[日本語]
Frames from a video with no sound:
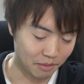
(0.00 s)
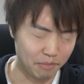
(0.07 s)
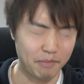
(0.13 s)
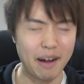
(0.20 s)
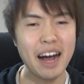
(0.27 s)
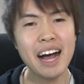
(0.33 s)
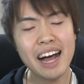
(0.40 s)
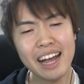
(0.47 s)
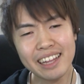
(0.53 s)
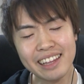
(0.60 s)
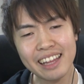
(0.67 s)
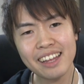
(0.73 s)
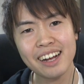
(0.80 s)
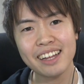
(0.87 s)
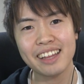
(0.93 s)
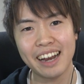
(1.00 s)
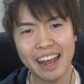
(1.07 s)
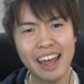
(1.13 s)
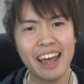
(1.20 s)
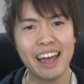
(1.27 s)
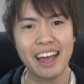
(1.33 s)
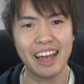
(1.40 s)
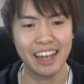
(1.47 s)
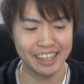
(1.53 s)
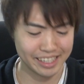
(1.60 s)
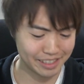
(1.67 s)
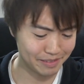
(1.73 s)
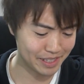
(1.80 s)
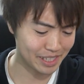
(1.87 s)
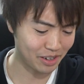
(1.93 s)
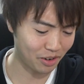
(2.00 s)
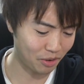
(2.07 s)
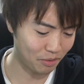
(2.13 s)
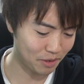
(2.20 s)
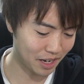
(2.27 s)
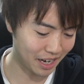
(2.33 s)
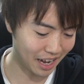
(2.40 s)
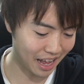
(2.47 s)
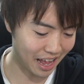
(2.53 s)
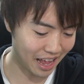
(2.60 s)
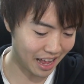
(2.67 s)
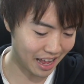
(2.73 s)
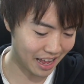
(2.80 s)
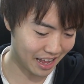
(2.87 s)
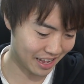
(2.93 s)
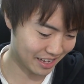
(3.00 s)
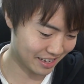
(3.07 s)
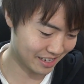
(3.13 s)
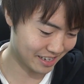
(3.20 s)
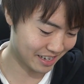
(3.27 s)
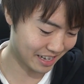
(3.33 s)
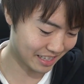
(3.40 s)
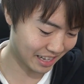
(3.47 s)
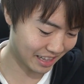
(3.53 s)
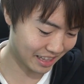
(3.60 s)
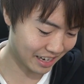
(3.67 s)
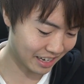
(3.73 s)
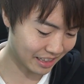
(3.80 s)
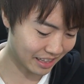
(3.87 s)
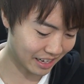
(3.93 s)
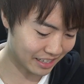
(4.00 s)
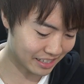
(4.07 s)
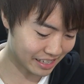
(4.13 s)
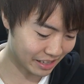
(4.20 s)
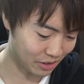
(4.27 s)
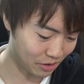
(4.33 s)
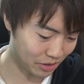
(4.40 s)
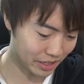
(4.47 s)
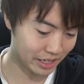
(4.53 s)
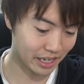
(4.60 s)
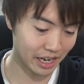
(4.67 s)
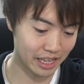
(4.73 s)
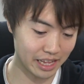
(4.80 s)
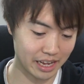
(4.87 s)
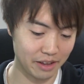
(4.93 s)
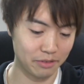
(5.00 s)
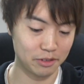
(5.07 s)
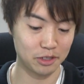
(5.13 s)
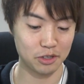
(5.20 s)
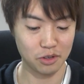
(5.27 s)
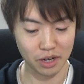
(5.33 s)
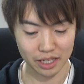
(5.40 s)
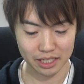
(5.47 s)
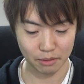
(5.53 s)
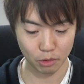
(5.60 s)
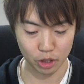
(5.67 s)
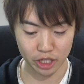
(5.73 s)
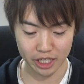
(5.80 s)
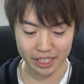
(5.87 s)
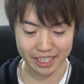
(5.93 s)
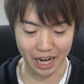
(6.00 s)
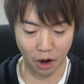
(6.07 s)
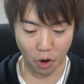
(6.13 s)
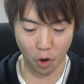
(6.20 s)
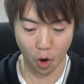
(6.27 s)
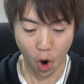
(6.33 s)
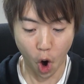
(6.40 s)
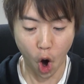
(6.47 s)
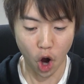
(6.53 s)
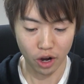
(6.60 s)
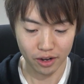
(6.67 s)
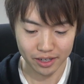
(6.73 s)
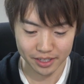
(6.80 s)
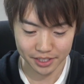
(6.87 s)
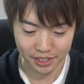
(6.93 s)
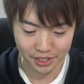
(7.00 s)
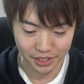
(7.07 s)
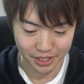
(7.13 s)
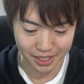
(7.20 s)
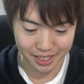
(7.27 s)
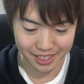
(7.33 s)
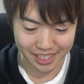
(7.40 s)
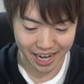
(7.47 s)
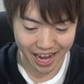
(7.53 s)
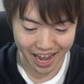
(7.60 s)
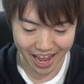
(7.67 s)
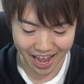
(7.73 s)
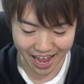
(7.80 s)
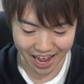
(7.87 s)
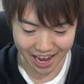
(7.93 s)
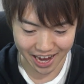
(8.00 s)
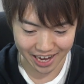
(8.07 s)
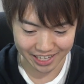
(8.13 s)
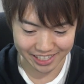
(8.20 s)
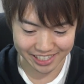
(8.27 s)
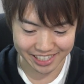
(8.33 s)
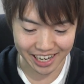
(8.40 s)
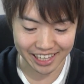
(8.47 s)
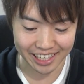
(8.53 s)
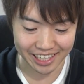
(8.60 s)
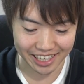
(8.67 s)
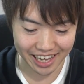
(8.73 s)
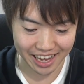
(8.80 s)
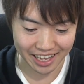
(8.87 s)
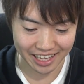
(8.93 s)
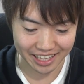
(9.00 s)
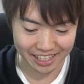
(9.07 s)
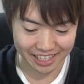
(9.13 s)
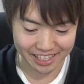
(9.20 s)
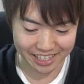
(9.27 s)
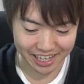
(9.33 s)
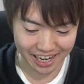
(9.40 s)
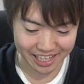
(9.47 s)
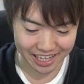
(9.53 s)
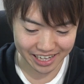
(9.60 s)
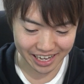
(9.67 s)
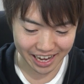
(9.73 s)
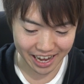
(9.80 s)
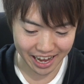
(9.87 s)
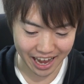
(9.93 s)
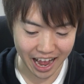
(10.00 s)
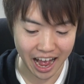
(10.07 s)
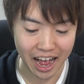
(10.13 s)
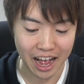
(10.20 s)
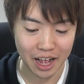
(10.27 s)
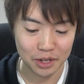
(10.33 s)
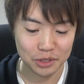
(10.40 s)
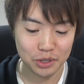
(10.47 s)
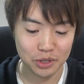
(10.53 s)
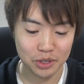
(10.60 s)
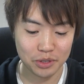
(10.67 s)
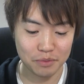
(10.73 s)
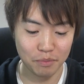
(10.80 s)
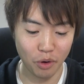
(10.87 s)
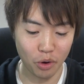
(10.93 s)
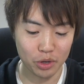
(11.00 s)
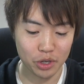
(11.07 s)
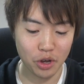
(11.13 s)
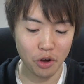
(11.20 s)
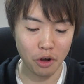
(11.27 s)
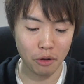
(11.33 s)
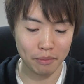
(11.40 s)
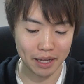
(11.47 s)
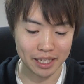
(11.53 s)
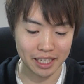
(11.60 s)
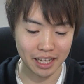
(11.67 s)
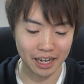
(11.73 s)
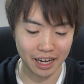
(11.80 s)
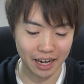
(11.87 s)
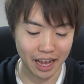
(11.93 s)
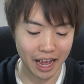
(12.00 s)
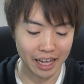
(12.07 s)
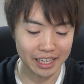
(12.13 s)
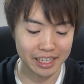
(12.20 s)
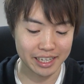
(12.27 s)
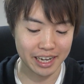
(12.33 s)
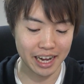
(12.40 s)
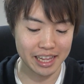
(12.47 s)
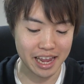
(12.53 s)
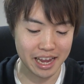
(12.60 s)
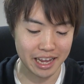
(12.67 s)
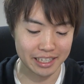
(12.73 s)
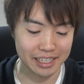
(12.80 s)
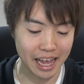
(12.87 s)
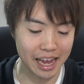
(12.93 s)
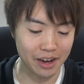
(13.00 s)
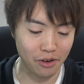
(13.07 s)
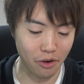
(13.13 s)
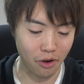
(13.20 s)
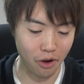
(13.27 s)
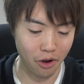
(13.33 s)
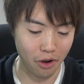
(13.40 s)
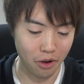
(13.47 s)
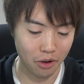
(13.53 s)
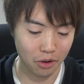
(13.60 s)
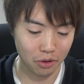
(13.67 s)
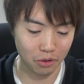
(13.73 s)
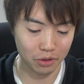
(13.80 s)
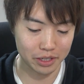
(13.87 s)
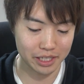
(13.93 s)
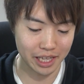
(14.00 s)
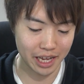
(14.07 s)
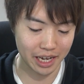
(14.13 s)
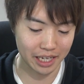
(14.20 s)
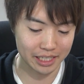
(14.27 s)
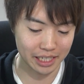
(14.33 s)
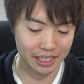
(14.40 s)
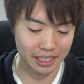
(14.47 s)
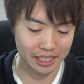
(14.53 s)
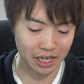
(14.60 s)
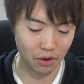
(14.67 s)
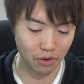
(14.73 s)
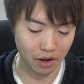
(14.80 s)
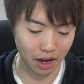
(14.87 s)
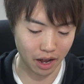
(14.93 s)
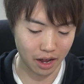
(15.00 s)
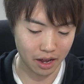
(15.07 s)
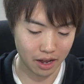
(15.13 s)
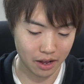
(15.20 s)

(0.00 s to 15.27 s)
まあ当たんなかったね卑弥呼信長うん当たんなかったですけど1回だけ普通のガチャも引いちゃおうじゃあ1回だけね1回だけあもう今日までだから1回だけ最後この記念ガチャ引いちゃおうか